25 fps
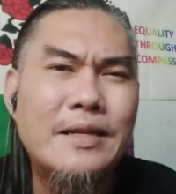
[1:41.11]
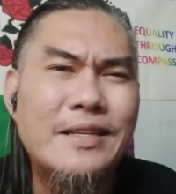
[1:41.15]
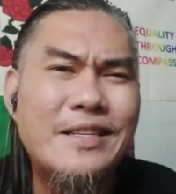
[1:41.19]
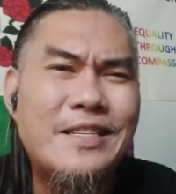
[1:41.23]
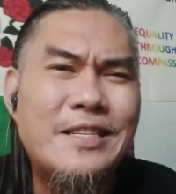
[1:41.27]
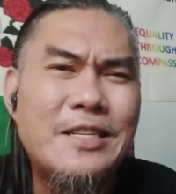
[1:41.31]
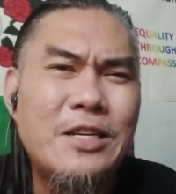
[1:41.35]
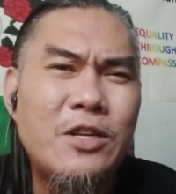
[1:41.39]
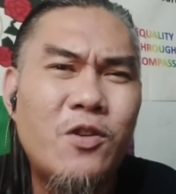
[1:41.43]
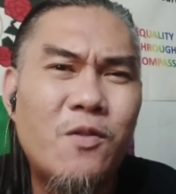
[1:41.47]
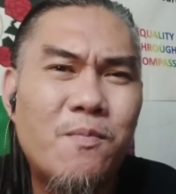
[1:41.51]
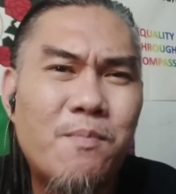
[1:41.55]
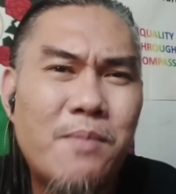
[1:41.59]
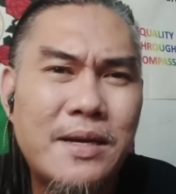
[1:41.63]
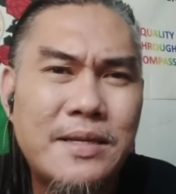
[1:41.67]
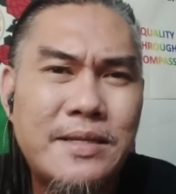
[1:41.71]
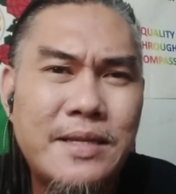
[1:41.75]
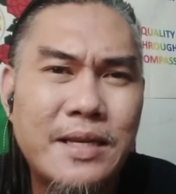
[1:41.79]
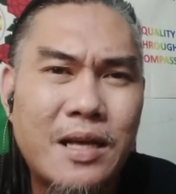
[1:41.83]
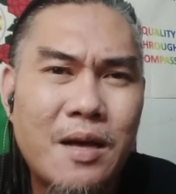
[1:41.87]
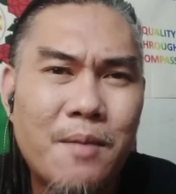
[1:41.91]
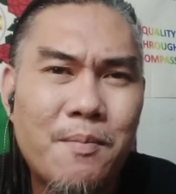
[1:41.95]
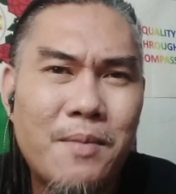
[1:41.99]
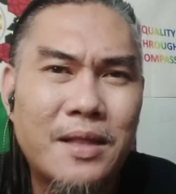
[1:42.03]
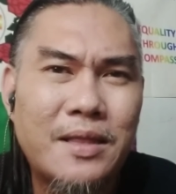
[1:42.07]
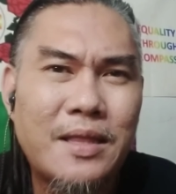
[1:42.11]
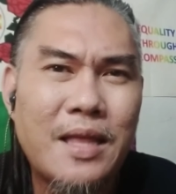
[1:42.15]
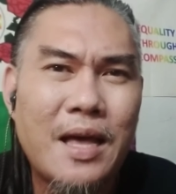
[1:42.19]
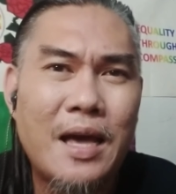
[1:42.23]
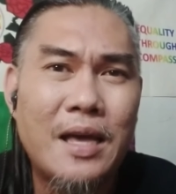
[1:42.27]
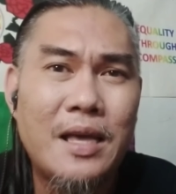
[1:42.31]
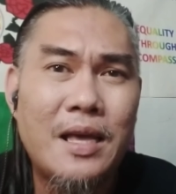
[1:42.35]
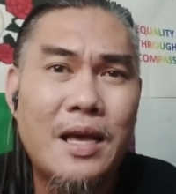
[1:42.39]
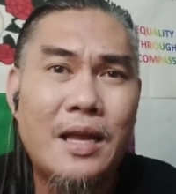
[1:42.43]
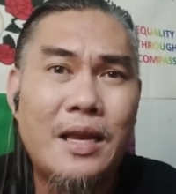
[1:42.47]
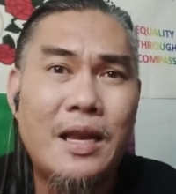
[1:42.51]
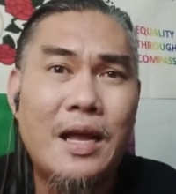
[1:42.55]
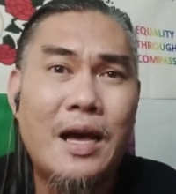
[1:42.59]
sino ba si
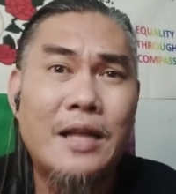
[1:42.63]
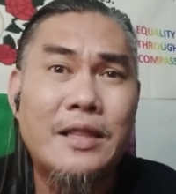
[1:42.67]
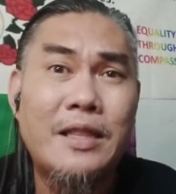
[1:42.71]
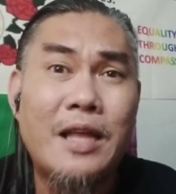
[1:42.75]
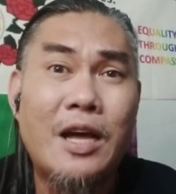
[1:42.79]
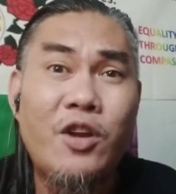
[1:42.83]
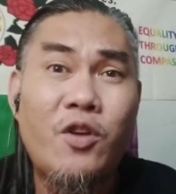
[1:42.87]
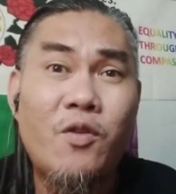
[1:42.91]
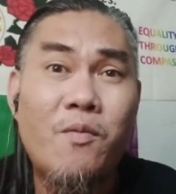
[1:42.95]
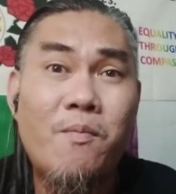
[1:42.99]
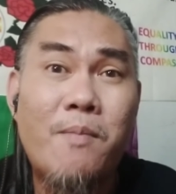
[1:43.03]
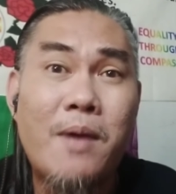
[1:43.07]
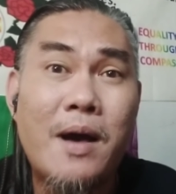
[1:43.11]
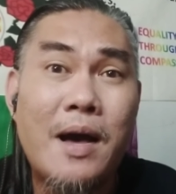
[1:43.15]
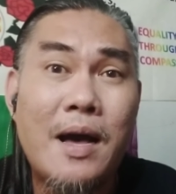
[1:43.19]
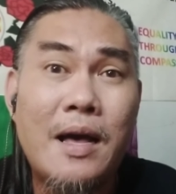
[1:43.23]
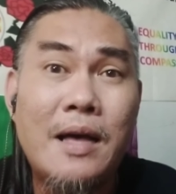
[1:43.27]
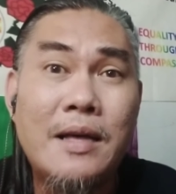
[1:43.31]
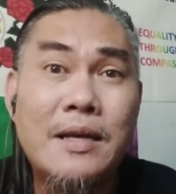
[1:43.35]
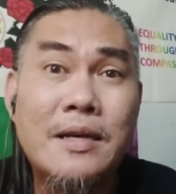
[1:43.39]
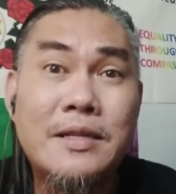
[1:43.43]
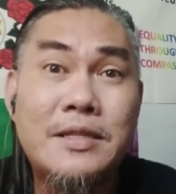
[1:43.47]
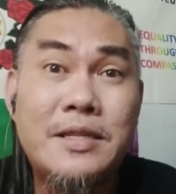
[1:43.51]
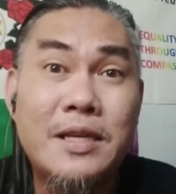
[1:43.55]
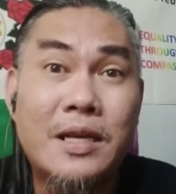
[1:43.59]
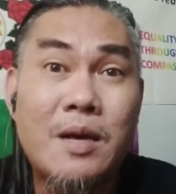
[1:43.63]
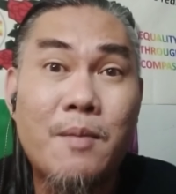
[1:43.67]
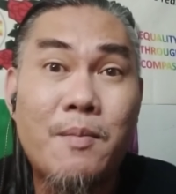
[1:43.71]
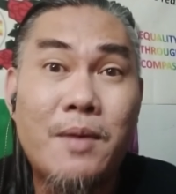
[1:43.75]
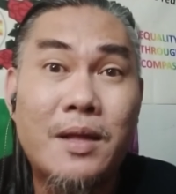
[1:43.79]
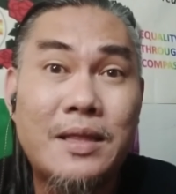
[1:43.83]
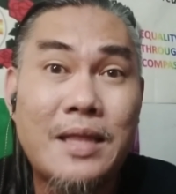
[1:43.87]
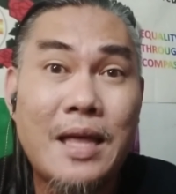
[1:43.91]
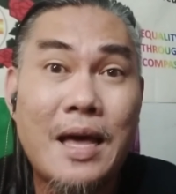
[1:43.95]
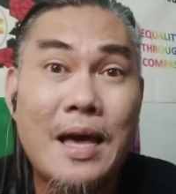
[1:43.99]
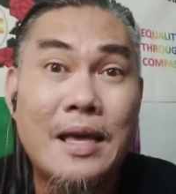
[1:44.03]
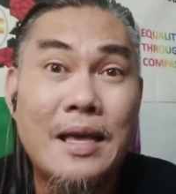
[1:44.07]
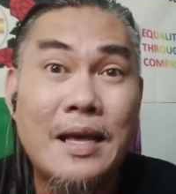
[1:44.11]
kamatayan at ano ba si
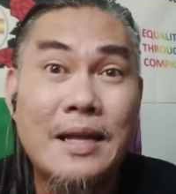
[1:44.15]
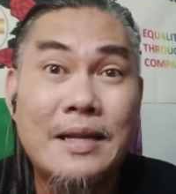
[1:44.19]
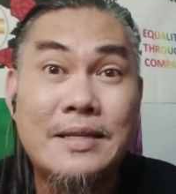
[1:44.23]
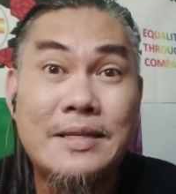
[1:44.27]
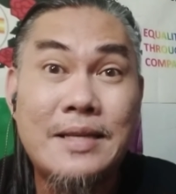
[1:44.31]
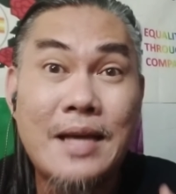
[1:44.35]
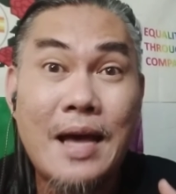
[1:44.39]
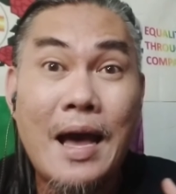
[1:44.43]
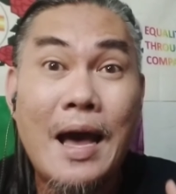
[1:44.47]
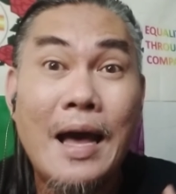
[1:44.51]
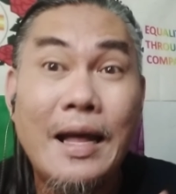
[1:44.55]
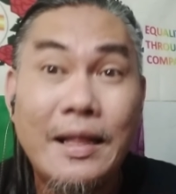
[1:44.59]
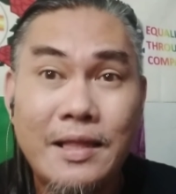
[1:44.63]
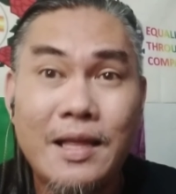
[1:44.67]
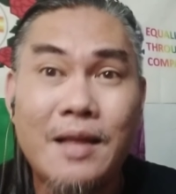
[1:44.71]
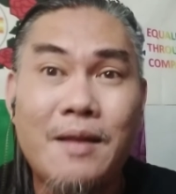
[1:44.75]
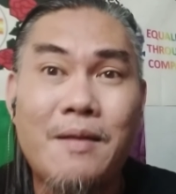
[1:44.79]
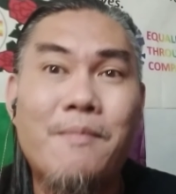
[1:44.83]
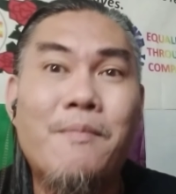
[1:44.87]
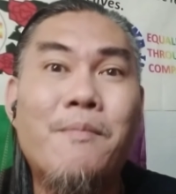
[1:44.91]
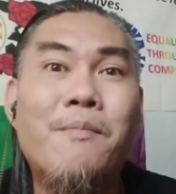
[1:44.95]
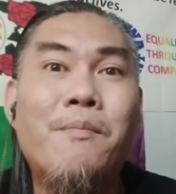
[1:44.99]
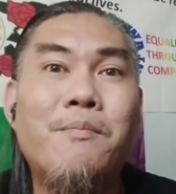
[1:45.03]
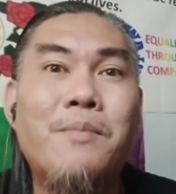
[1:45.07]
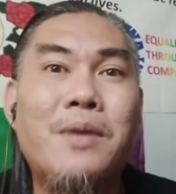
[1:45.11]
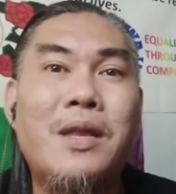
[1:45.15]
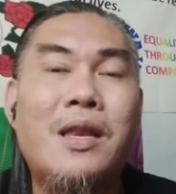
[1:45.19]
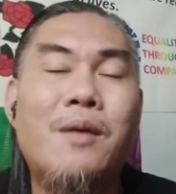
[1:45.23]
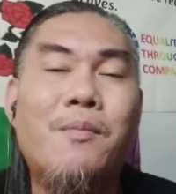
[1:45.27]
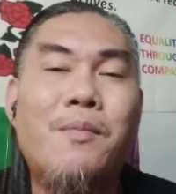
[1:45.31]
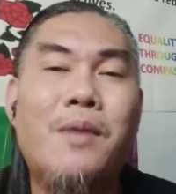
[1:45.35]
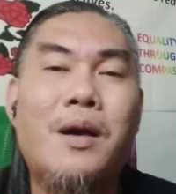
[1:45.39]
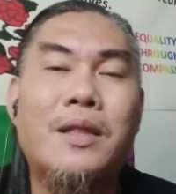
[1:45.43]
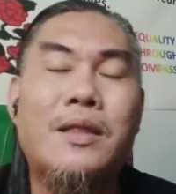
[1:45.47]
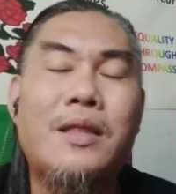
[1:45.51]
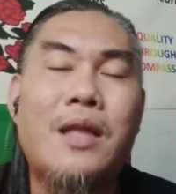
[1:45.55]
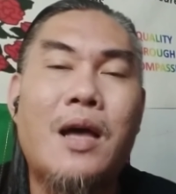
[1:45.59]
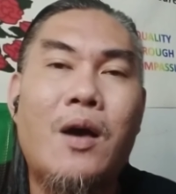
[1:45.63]
kamatayan sa atin bilang
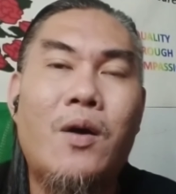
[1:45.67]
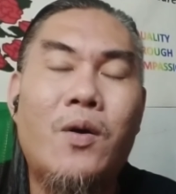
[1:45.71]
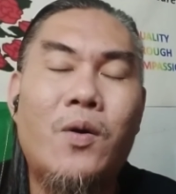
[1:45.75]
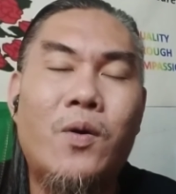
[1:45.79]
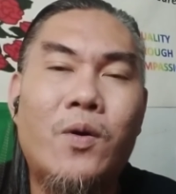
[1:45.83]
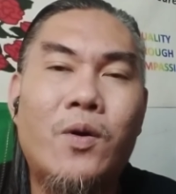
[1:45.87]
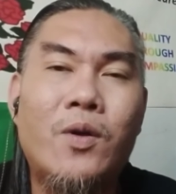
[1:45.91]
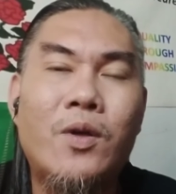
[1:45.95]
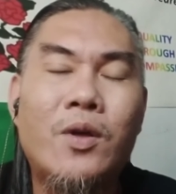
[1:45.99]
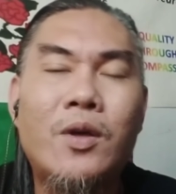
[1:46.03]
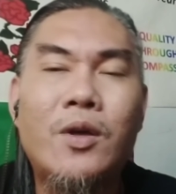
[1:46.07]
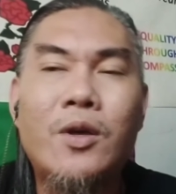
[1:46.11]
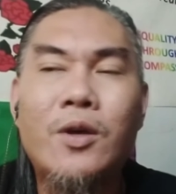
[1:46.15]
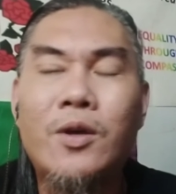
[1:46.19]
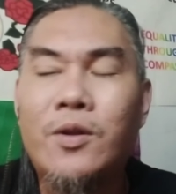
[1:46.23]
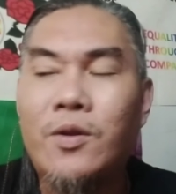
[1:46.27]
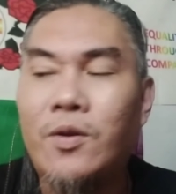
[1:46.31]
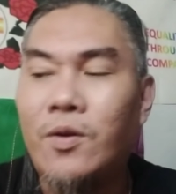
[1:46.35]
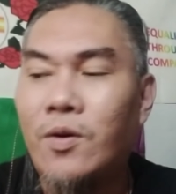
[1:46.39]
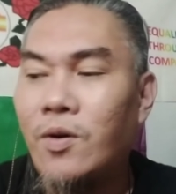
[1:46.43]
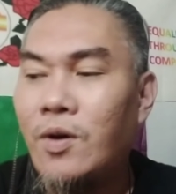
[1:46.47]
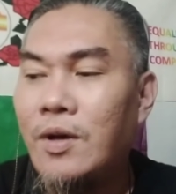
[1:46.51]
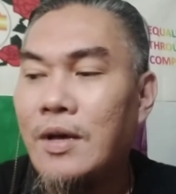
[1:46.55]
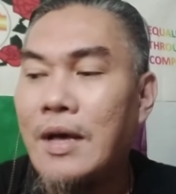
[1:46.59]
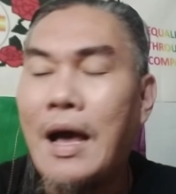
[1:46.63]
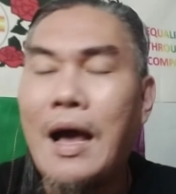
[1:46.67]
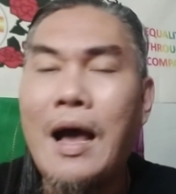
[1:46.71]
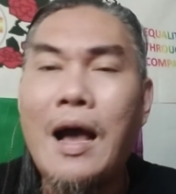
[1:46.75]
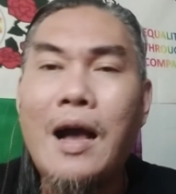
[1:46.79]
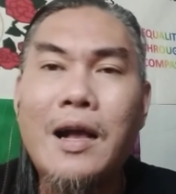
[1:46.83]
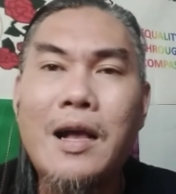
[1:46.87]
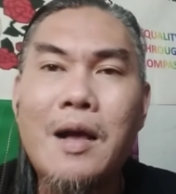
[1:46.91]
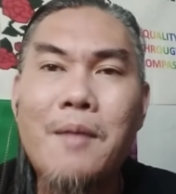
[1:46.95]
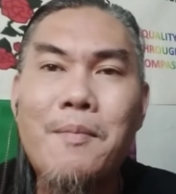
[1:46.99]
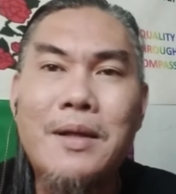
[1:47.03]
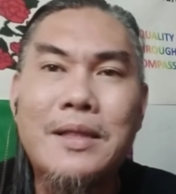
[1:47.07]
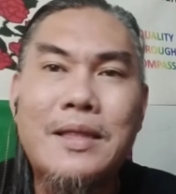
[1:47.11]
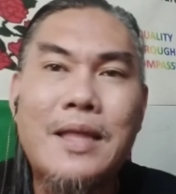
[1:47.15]
mga tao no ang
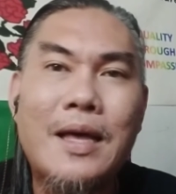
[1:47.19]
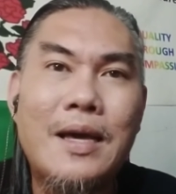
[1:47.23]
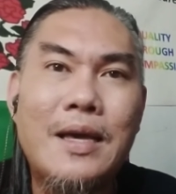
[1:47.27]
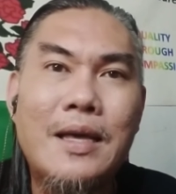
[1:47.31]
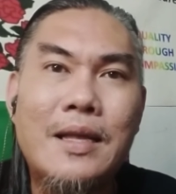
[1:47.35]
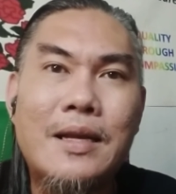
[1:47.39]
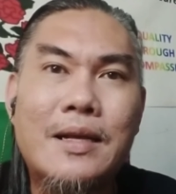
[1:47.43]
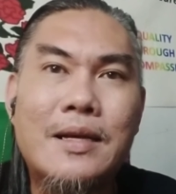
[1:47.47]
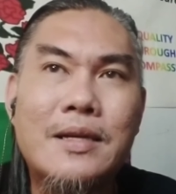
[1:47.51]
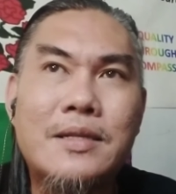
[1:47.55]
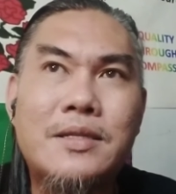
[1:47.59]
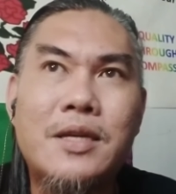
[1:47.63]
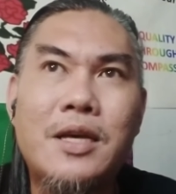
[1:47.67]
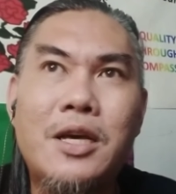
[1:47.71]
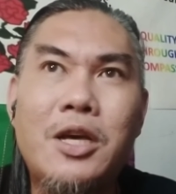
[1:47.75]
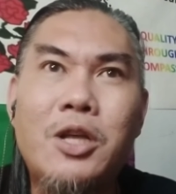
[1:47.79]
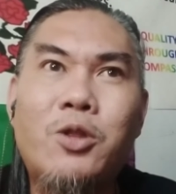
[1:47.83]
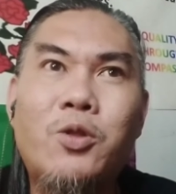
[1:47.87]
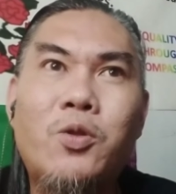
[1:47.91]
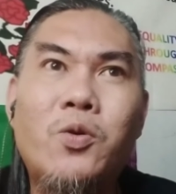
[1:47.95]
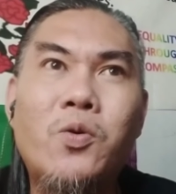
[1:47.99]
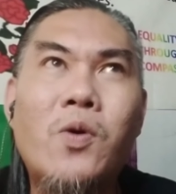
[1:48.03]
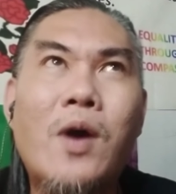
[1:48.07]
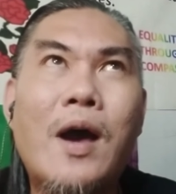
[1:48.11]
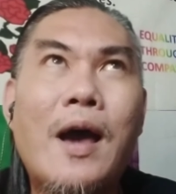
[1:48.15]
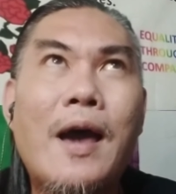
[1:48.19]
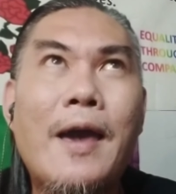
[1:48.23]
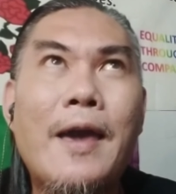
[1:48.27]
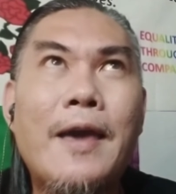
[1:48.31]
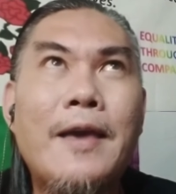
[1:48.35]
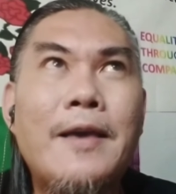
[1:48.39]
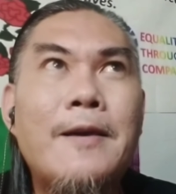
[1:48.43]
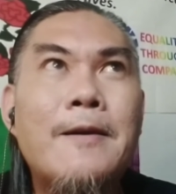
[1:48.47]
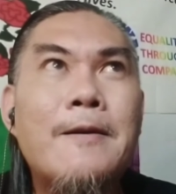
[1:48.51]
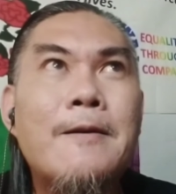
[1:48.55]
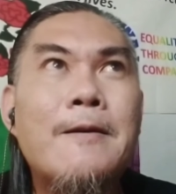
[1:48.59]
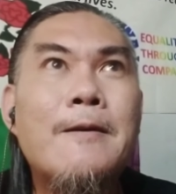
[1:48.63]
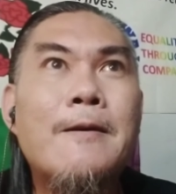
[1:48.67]
kamatayan kasi ito
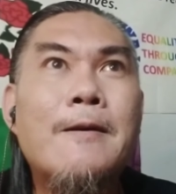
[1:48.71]
ay